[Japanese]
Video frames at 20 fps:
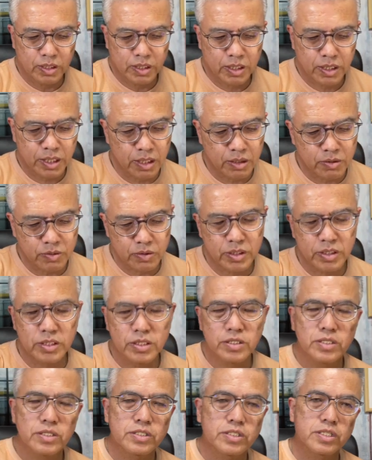確
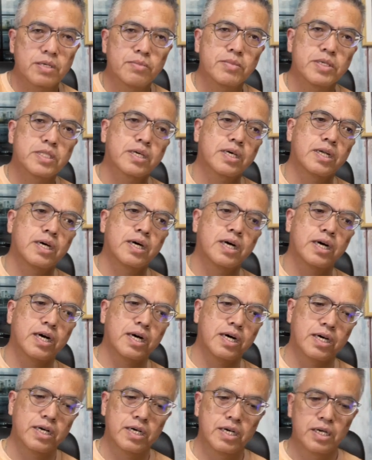認してみた
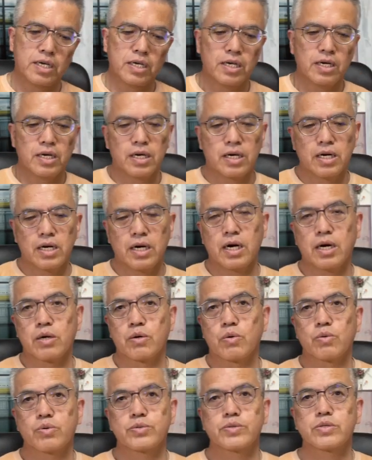ら、普